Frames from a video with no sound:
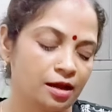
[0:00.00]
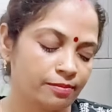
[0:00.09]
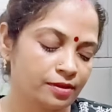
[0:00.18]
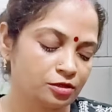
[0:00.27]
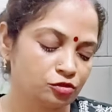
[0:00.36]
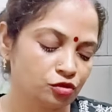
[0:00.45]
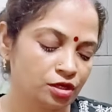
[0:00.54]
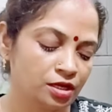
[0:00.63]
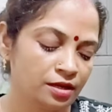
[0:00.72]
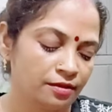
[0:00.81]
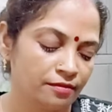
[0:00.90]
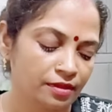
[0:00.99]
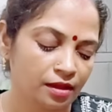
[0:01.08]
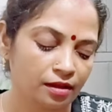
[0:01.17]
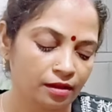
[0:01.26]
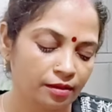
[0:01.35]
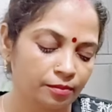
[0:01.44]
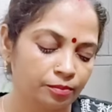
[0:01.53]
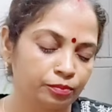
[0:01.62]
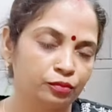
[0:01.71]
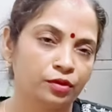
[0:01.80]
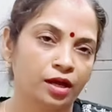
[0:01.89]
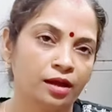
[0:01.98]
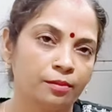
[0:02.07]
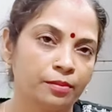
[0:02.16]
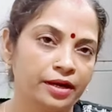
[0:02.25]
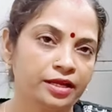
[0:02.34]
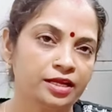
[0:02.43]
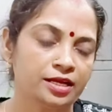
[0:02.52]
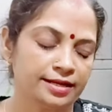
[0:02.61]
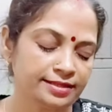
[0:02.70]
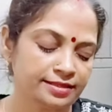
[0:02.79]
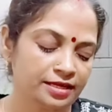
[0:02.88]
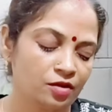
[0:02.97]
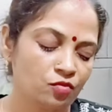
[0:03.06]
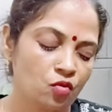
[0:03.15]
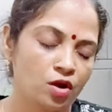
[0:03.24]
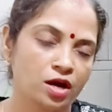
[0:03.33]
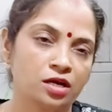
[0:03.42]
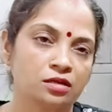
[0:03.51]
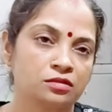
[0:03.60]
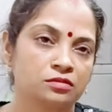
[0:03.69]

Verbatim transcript: आपका जो ये पूरा बॉडी की लेंथ है ना वो कट